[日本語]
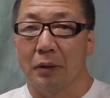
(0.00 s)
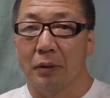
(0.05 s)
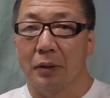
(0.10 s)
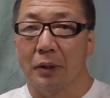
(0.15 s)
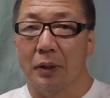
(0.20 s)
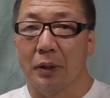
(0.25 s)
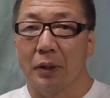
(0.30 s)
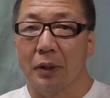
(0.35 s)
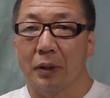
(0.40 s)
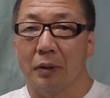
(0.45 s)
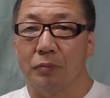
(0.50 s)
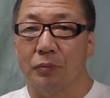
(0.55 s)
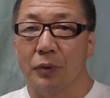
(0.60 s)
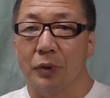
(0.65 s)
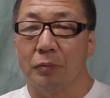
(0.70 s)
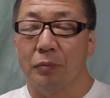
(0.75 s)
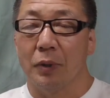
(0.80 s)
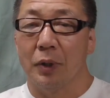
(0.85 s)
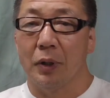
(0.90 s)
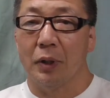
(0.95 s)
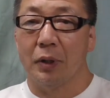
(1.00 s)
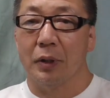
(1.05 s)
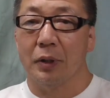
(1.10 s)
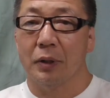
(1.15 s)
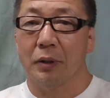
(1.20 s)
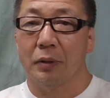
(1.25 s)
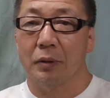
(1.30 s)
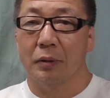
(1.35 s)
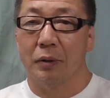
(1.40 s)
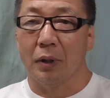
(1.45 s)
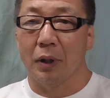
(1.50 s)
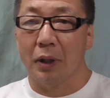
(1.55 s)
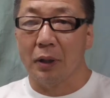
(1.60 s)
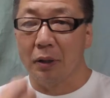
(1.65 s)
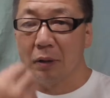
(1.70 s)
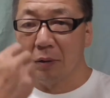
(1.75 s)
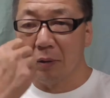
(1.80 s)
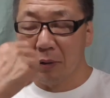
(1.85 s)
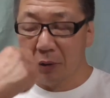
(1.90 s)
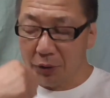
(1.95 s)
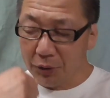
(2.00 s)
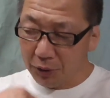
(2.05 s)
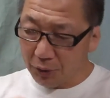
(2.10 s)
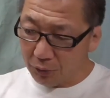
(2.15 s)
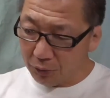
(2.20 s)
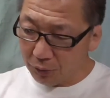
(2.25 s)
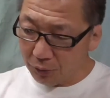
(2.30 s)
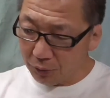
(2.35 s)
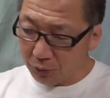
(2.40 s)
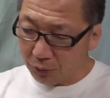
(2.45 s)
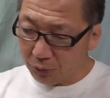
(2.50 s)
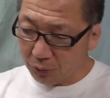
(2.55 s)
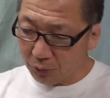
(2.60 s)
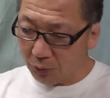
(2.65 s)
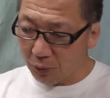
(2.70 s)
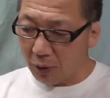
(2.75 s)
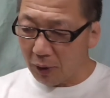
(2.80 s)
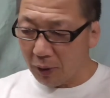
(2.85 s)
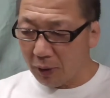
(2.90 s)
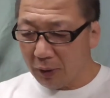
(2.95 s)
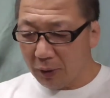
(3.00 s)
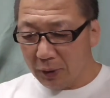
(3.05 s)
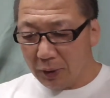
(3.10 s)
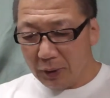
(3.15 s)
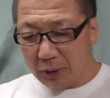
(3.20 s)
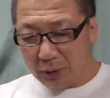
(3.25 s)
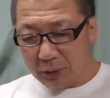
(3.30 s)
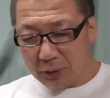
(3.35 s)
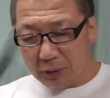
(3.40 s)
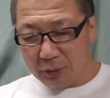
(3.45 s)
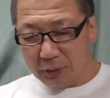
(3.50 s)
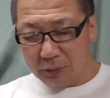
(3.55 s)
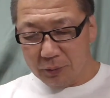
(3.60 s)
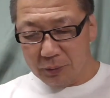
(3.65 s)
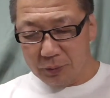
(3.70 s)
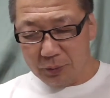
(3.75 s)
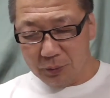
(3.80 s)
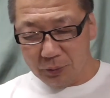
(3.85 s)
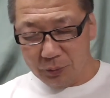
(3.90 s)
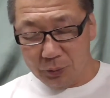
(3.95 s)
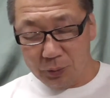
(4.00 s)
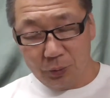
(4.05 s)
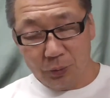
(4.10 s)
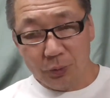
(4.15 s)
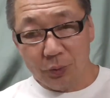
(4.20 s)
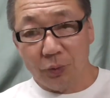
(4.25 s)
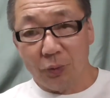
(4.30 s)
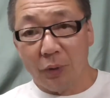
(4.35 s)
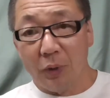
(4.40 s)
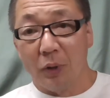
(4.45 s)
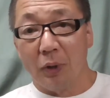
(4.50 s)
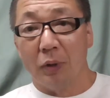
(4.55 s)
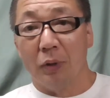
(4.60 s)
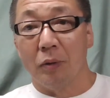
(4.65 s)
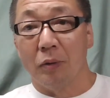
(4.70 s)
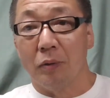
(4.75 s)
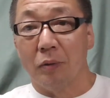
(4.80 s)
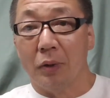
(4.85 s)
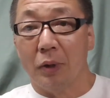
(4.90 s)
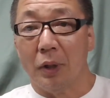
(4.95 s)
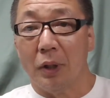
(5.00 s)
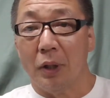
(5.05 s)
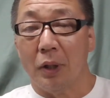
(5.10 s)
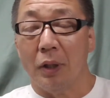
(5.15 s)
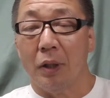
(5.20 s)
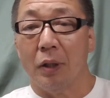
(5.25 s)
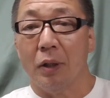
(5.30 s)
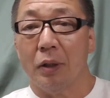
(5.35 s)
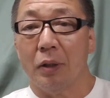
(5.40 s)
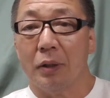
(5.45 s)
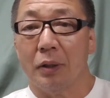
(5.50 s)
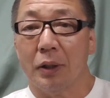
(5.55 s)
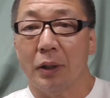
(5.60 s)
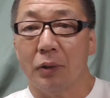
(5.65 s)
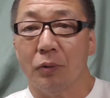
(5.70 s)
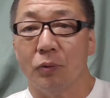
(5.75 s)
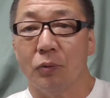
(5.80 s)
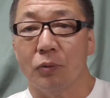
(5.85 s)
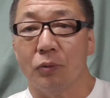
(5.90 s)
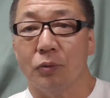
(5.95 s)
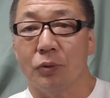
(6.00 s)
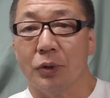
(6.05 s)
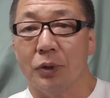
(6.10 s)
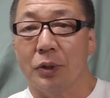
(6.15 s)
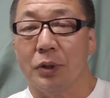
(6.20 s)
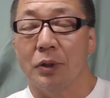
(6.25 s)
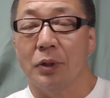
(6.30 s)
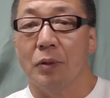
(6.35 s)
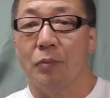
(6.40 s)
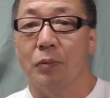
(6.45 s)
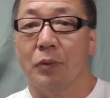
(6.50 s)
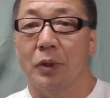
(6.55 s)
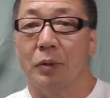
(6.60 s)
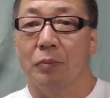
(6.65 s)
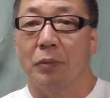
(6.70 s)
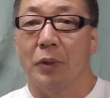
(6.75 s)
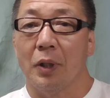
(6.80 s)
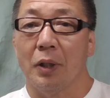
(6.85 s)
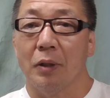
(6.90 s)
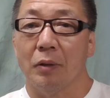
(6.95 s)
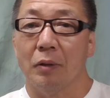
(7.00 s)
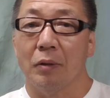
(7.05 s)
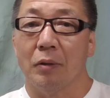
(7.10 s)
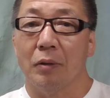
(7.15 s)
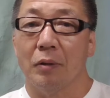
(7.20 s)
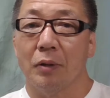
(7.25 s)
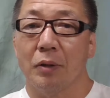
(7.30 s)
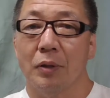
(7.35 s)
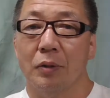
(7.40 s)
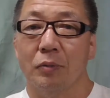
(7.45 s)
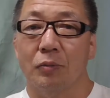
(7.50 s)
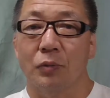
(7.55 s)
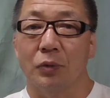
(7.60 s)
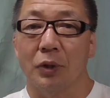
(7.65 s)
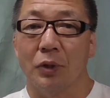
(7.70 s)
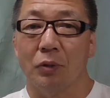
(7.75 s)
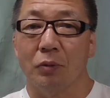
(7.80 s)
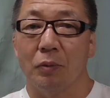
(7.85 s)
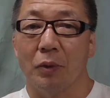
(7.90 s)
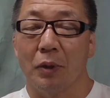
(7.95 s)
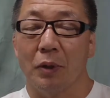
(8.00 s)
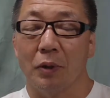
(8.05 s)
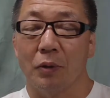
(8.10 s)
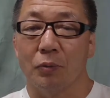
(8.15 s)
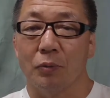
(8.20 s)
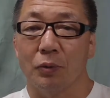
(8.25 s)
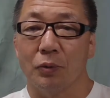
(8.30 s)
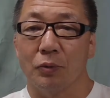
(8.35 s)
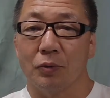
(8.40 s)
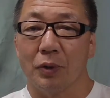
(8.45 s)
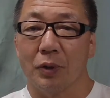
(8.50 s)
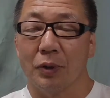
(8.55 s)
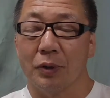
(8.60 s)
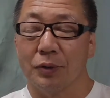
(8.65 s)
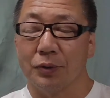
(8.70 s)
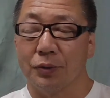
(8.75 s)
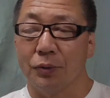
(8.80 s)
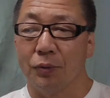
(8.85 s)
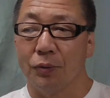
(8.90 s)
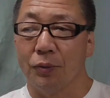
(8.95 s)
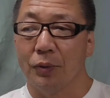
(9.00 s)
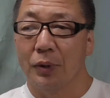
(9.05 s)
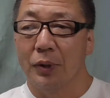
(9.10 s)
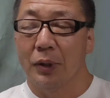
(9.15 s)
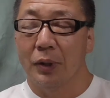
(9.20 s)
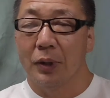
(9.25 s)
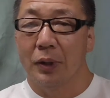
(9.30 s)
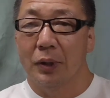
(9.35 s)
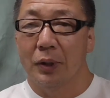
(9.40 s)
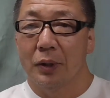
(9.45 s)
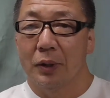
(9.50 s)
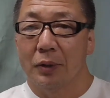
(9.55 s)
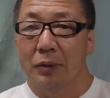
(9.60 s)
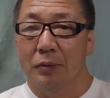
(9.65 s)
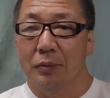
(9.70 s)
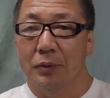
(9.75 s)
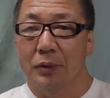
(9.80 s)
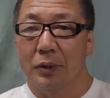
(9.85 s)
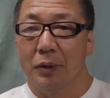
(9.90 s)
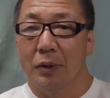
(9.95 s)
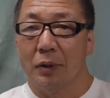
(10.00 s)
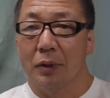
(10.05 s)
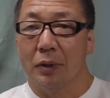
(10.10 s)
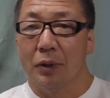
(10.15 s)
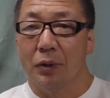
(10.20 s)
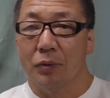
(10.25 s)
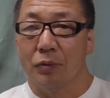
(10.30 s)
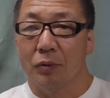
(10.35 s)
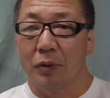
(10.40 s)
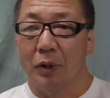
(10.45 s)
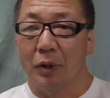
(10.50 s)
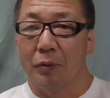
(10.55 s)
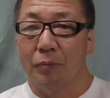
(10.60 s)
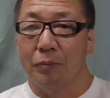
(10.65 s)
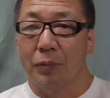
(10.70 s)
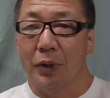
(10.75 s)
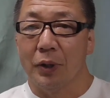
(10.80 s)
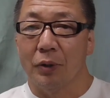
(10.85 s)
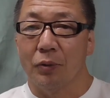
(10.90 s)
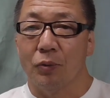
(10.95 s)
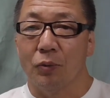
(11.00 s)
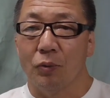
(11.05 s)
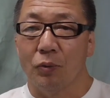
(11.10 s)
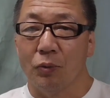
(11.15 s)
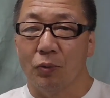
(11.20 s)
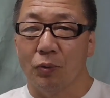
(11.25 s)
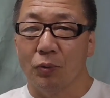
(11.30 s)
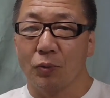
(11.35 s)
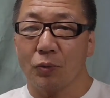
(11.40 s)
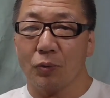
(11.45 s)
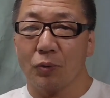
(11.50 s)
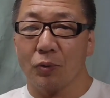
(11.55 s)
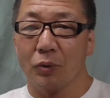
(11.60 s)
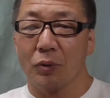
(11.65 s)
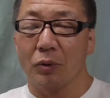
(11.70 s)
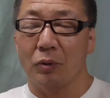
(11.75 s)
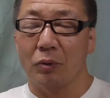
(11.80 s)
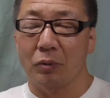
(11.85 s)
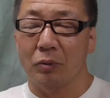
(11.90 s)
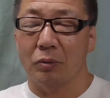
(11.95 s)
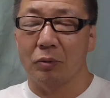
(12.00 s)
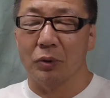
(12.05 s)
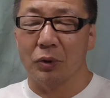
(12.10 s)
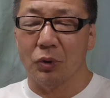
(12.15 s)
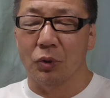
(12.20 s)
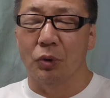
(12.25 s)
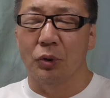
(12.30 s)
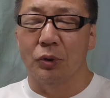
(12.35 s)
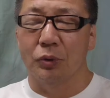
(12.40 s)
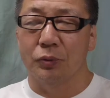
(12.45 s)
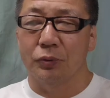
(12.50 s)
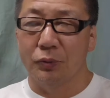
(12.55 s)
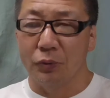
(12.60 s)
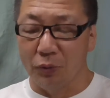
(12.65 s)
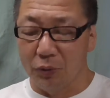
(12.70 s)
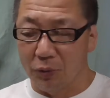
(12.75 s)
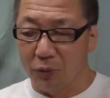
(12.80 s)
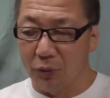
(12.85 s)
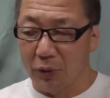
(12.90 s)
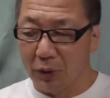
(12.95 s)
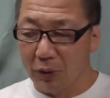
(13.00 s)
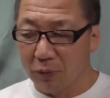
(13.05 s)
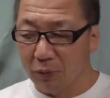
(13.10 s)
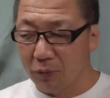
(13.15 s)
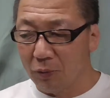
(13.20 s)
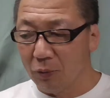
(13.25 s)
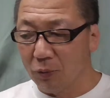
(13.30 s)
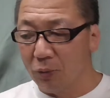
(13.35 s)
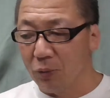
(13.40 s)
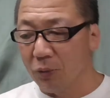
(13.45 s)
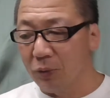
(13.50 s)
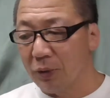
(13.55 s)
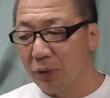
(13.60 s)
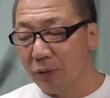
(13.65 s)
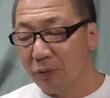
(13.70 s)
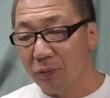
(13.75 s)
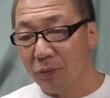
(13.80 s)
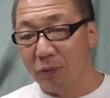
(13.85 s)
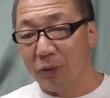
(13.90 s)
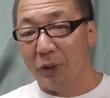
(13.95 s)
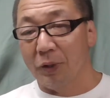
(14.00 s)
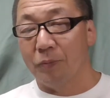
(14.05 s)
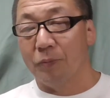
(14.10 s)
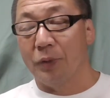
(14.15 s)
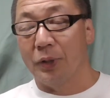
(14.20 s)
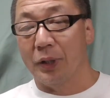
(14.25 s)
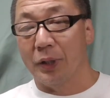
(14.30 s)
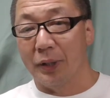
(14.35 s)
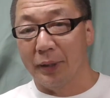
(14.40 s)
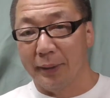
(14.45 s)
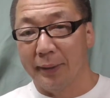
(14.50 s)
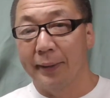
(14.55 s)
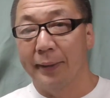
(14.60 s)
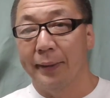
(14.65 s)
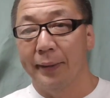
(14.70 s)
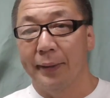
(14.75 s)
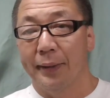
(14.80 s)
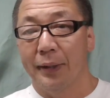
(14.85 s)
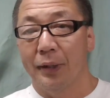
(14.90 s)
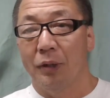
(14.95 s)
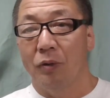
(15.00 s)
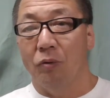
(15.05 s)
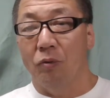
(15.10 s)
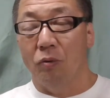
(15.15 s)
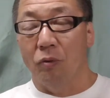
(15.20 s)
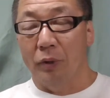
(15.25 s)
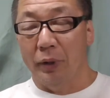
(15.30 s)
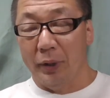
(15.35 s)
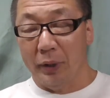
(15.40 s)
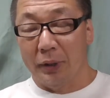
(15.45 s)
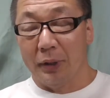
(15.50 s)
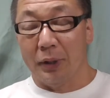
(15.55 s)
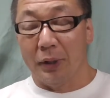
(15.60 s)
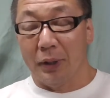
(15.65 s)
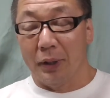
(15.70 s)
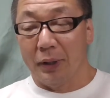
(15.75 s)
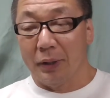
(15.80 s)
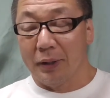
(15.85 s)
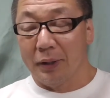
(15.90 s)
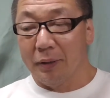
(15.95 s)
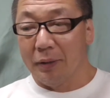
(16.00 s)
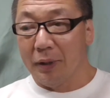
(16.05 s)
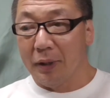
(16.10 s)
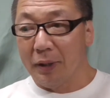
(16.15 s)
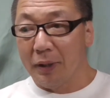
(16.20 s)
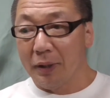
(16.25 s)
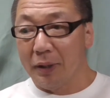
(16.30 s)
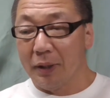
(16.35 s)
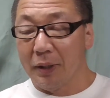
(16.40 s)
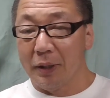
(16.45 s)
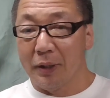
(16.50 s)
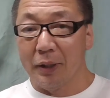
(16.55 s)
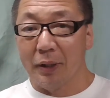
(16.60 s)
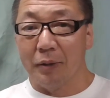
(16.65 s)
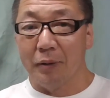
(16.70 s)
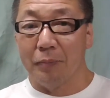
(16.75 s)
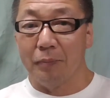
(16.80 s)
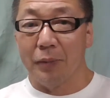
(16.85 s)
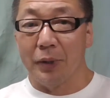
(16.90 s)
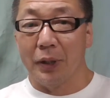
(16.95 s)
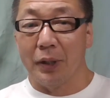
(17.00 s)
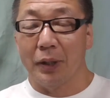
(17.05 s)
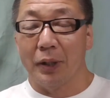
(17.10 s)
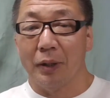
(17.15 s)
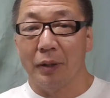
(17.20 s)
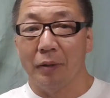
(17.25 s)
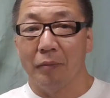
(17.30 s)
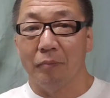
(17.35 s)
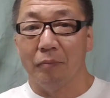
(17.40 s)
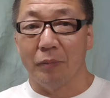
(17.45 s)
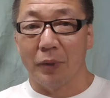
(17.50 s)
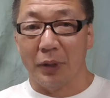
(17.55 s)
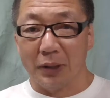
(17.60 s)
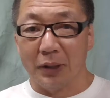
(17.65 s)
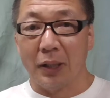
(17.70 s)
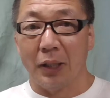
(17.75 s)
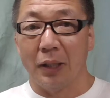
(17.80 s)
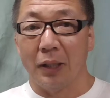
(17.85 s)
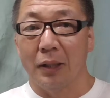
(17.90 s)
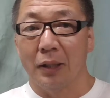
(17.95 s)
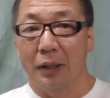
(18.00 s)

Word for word: えー、今、ね、鼻から入れるのが主流というか、はあ、やっとるって聞いたもんで、あ鼻から入れるもんだとばっかり思ってたんですけど、口から入れるのはやっぱりこの喉を太いのが喉を通っていく時はやっぱりおえってなってあれにはやっぱり参った